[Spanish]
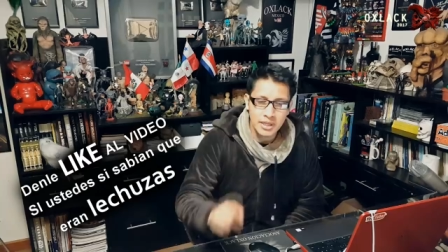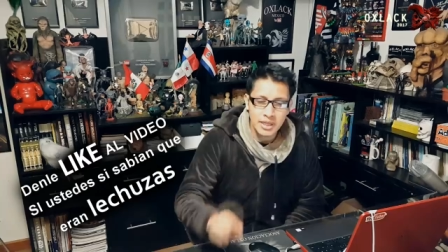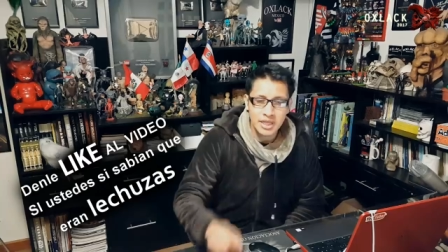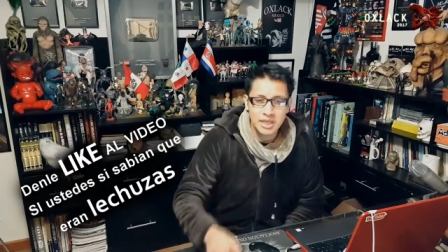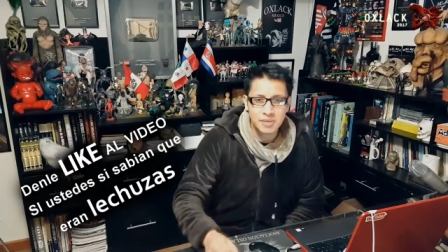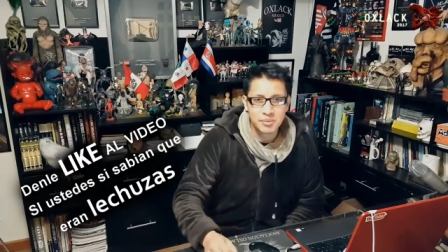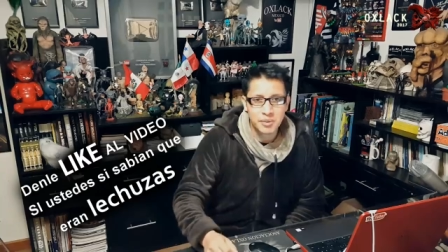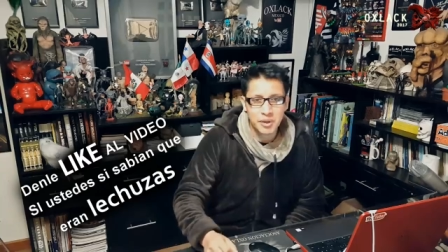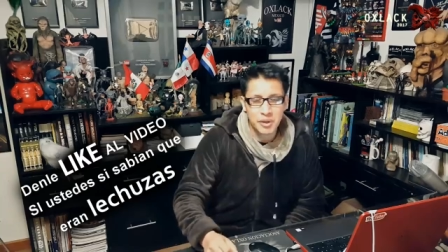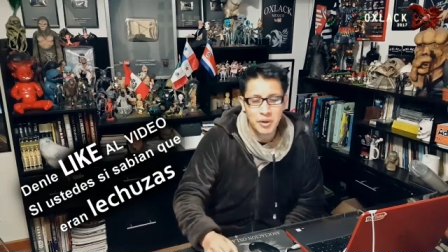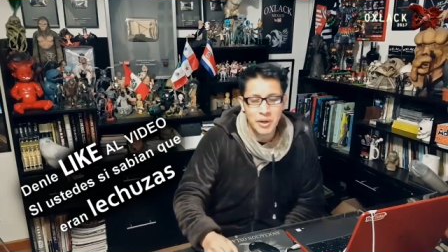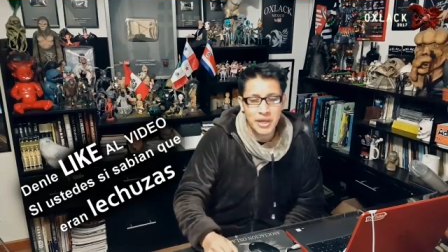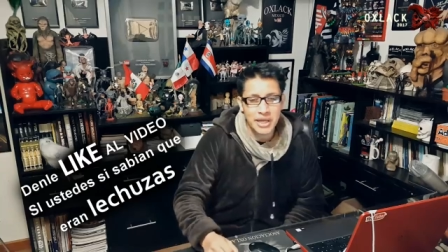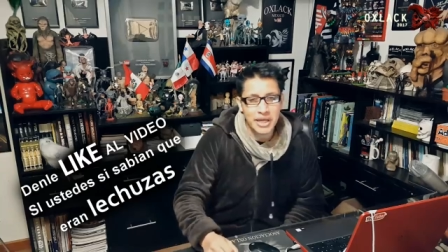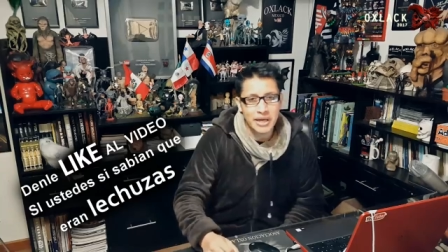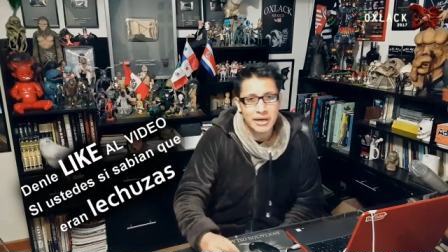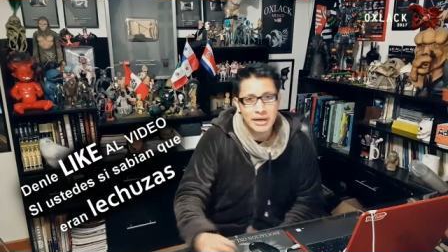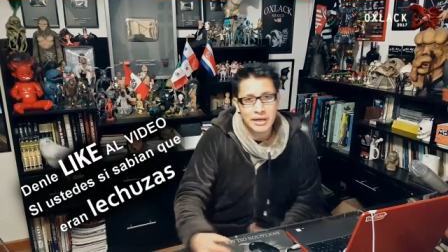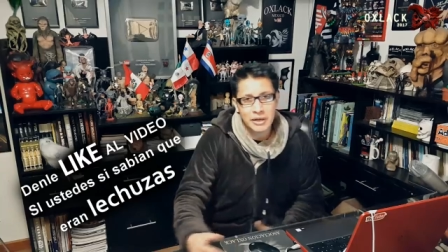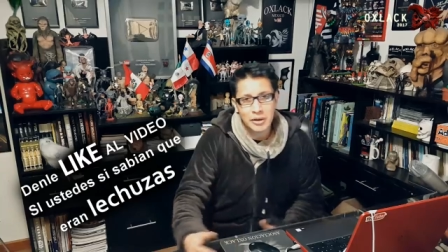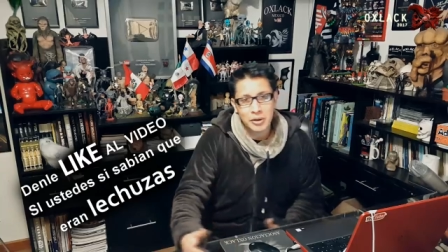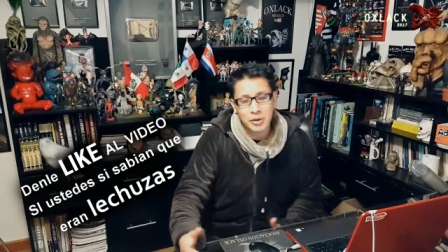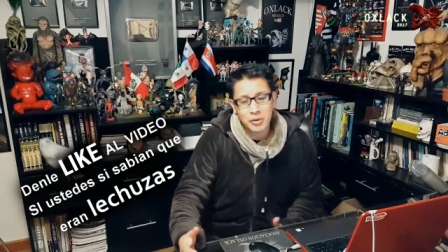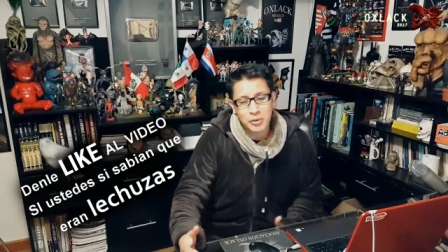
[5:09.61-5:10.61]
Espero
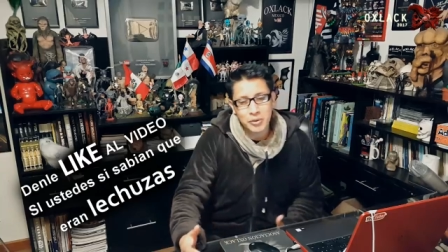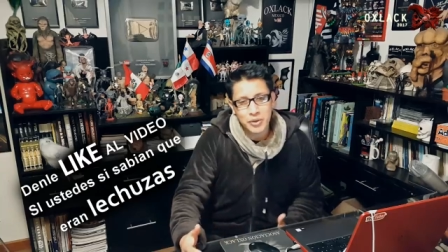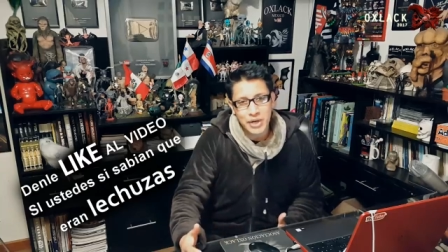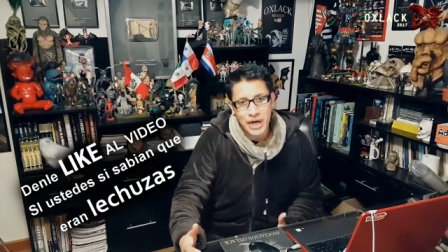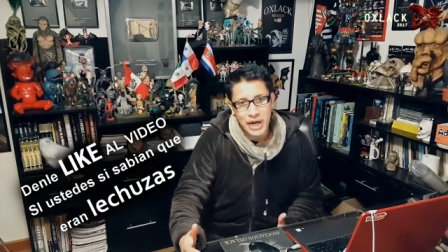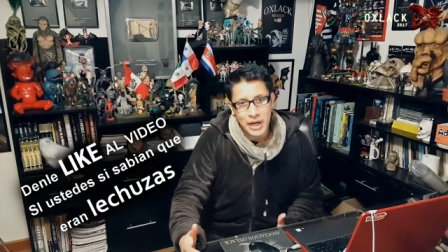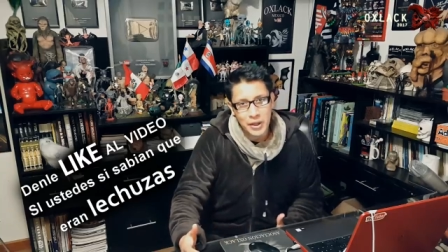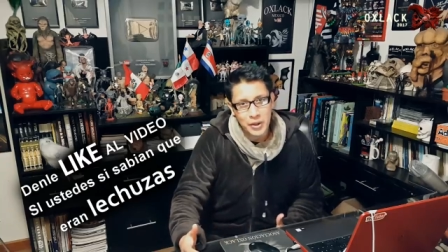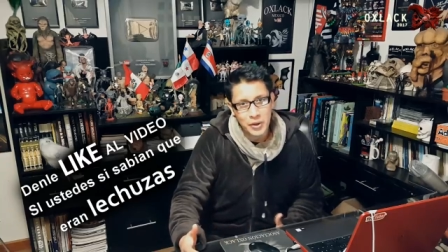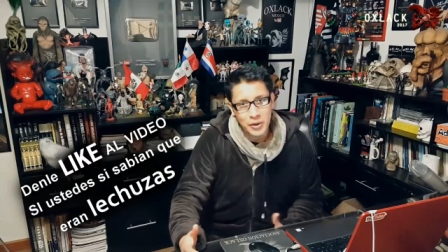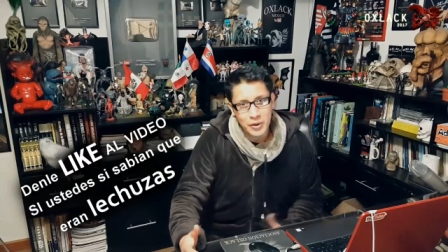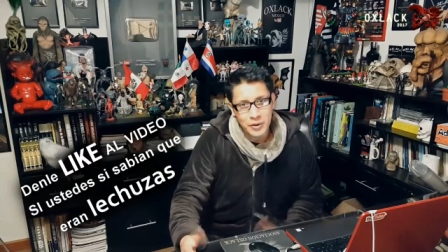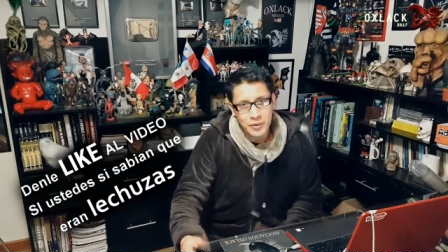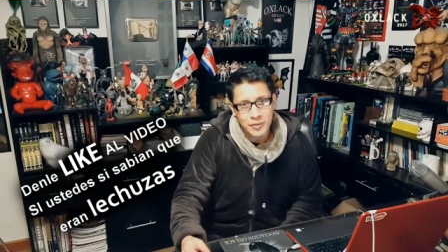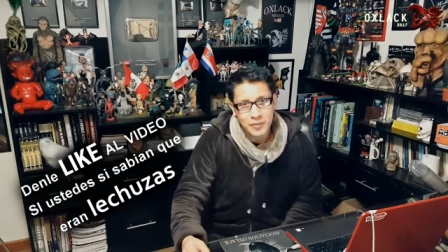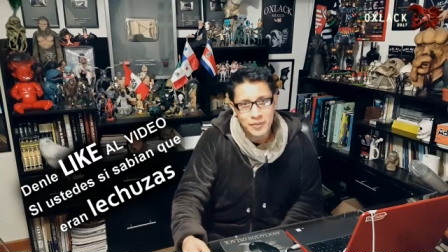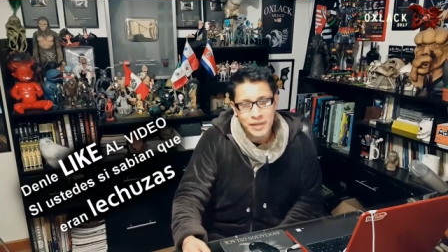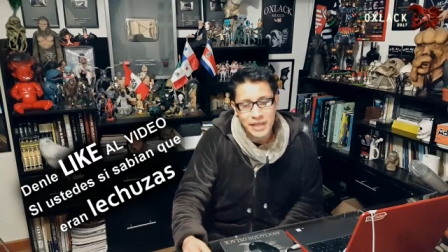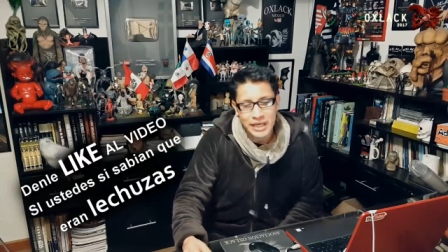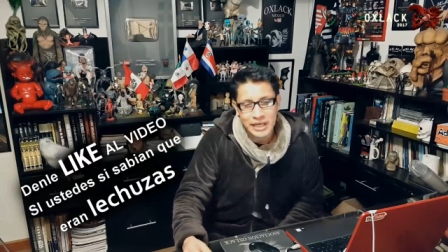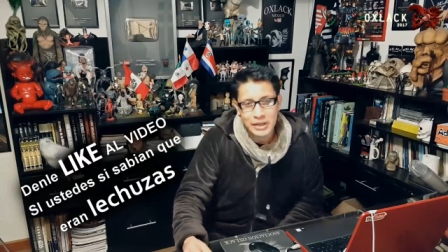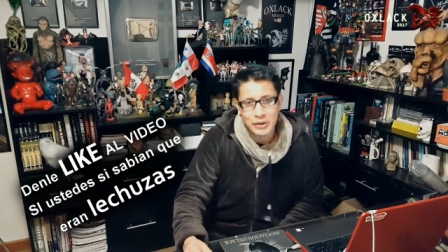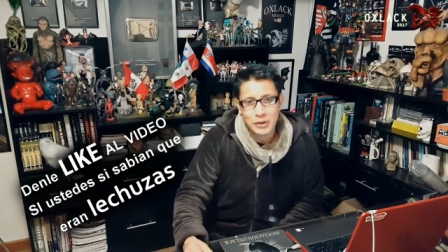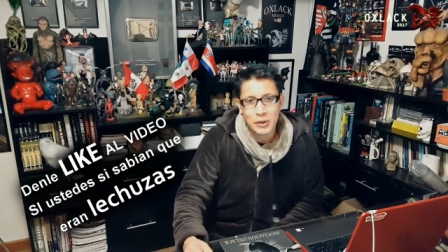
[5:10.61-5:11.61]
hayan encontrado
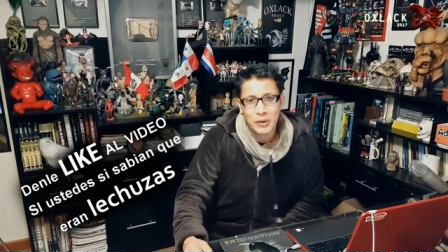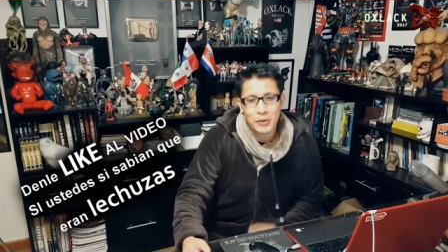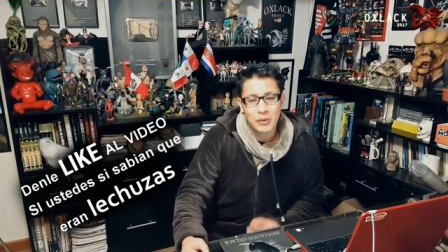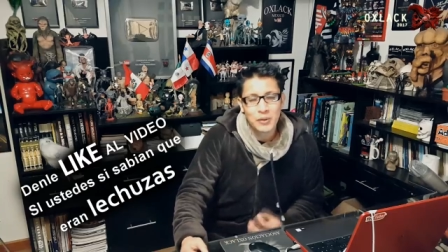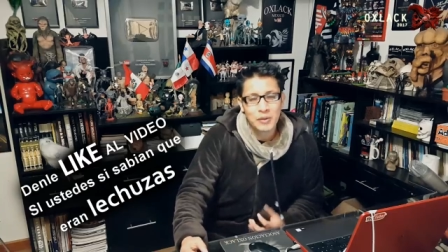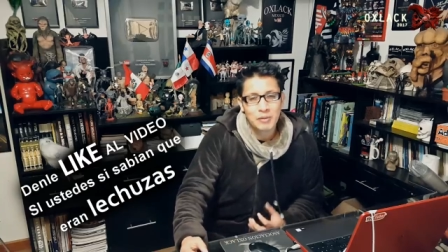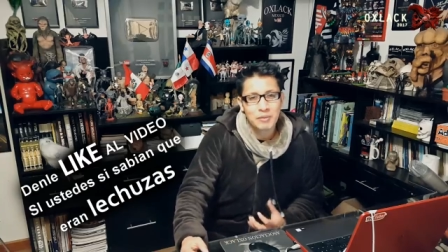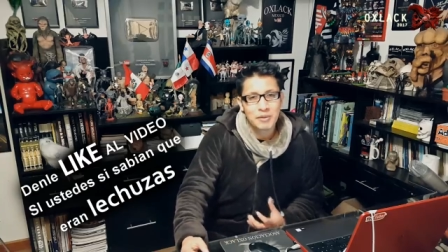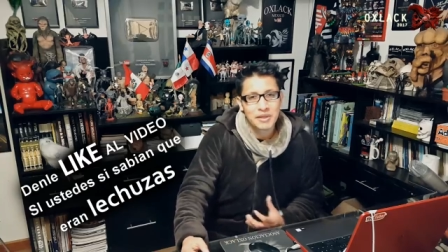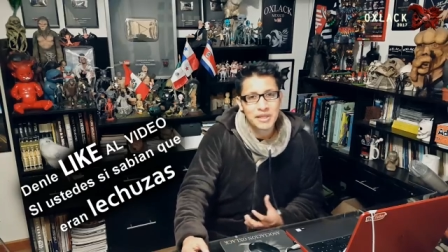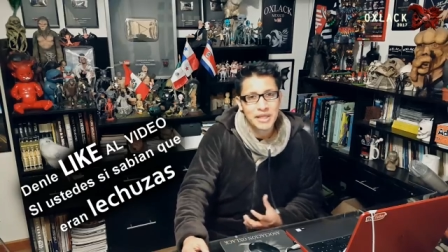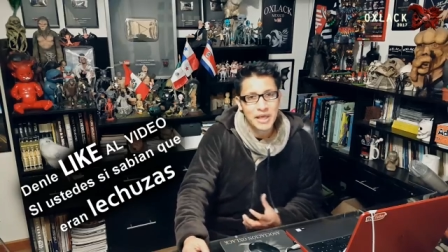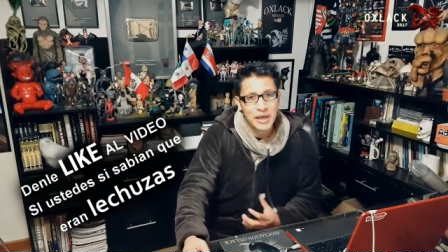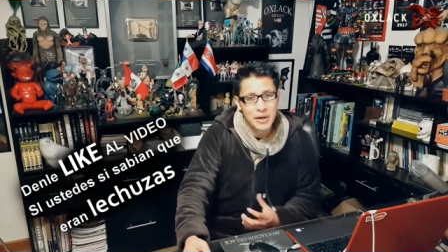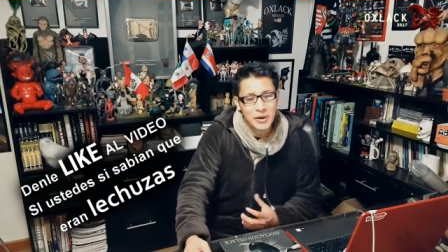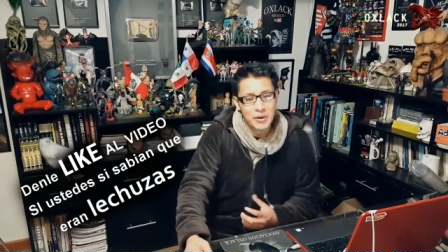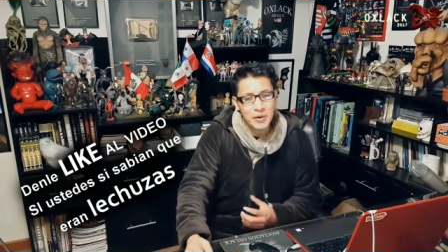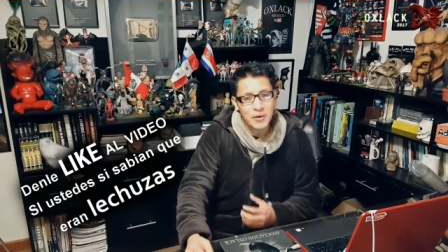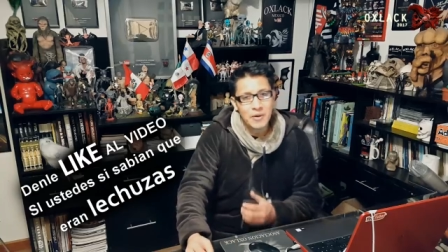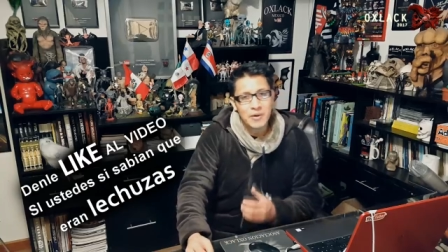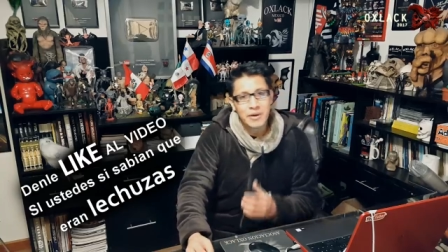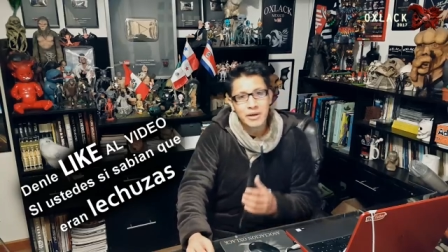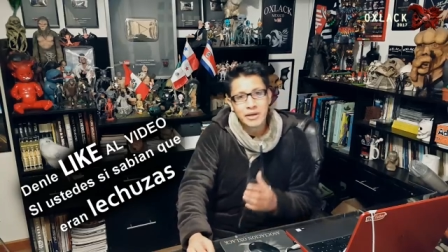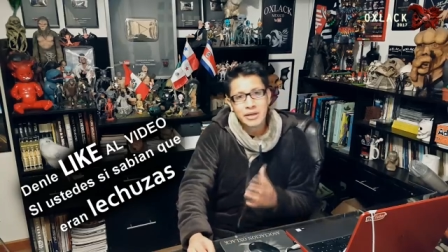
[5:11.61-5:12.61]
en todo el
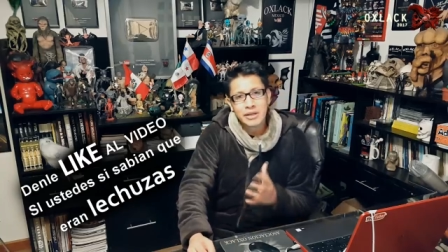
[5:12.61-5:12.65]
video